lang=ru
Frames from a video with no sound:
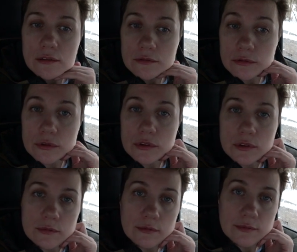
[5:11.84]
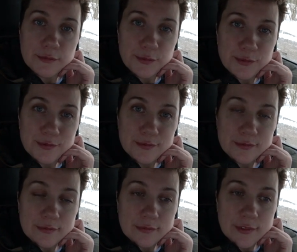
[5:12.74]
Вот.
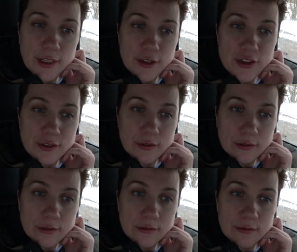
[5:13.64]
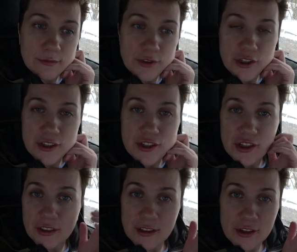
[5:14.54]
Так что через
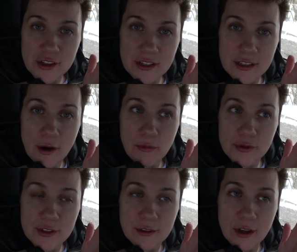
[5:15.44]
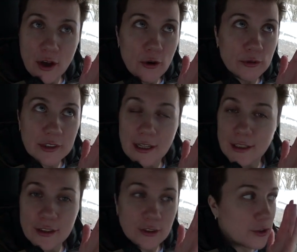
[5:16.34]
4 часа после
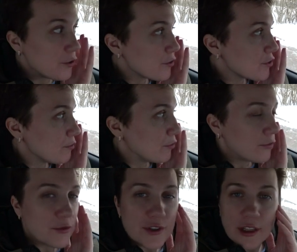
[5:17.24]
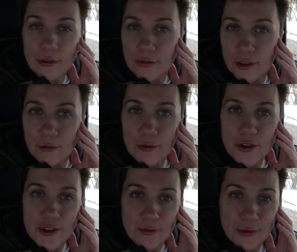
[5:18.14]
удаления трех зубов и установки двух
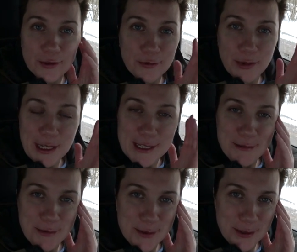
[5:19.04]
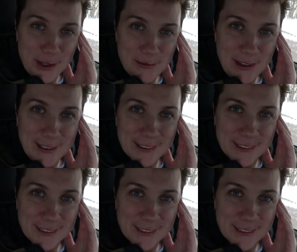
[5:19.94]
штифтов, в принципе, все нормально.